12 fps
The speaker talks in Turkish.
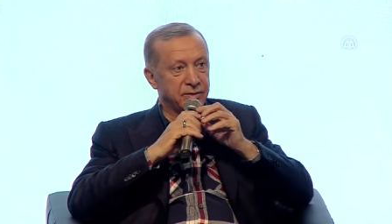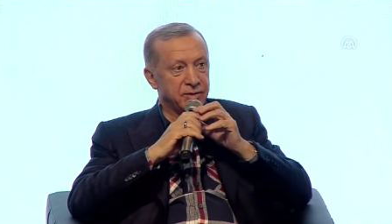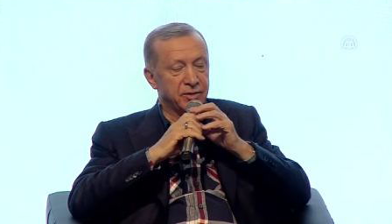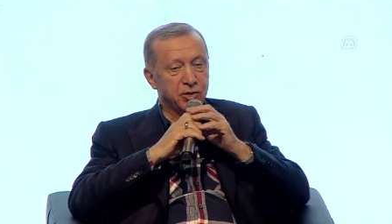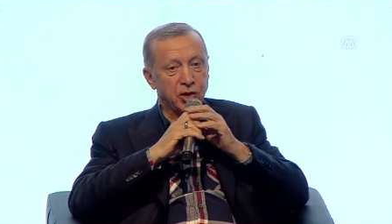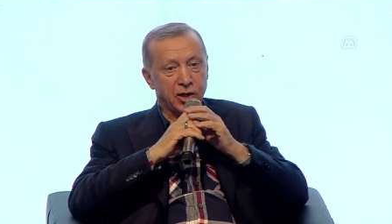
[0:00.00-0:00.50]

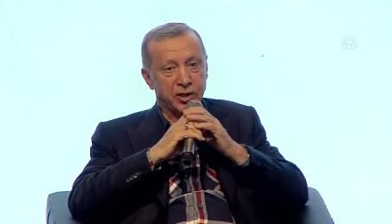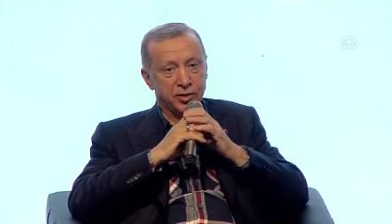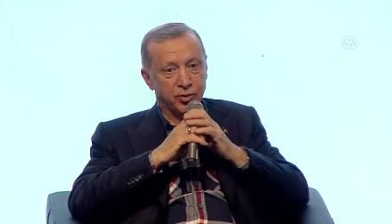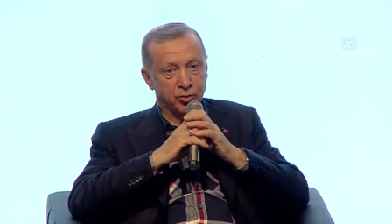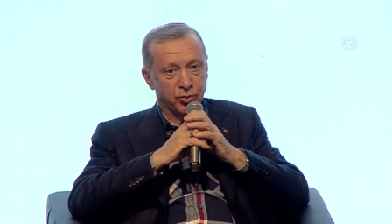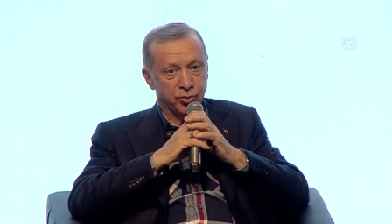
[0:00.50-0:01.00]
işaret
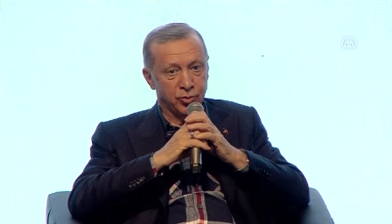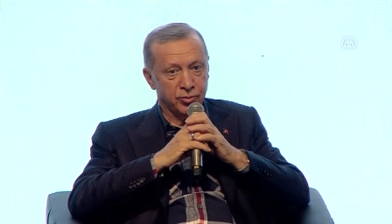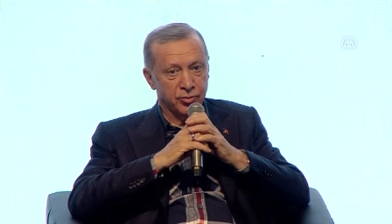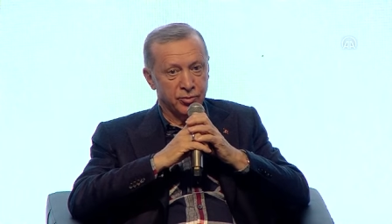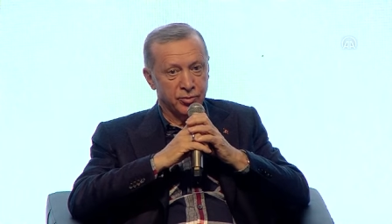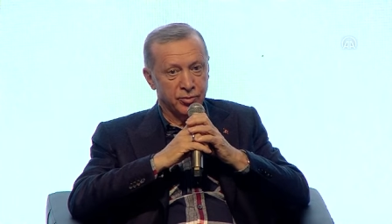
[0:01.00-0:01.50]
ediyor.
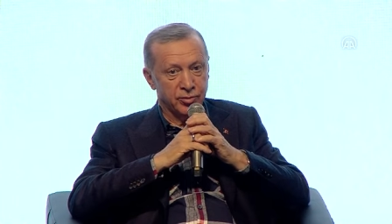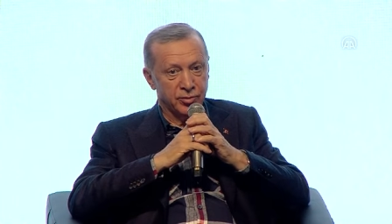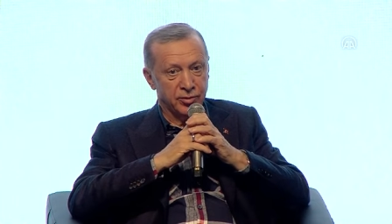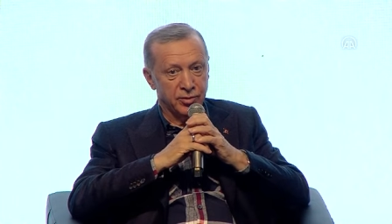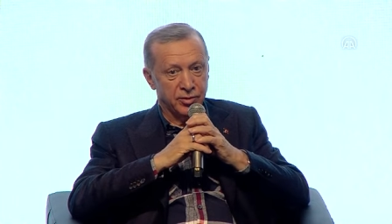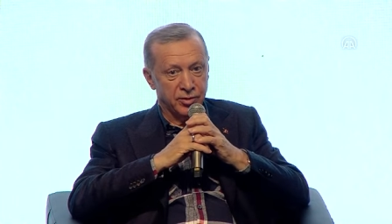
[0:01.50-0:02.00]

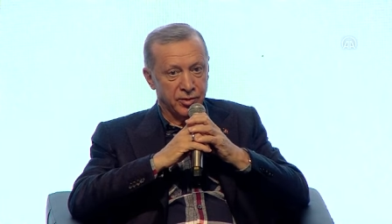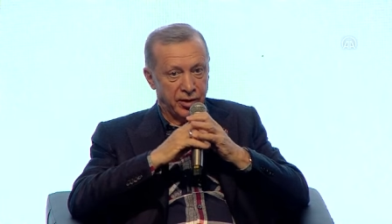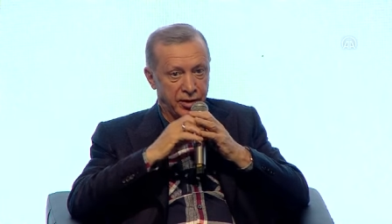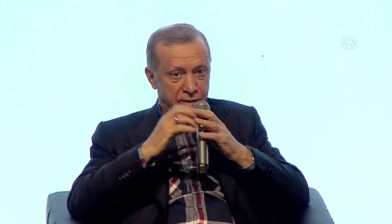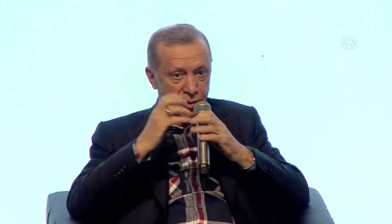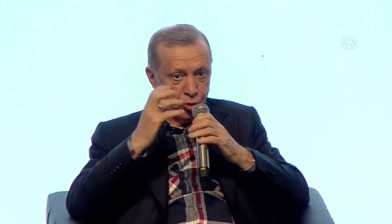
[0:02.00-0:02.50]
Yani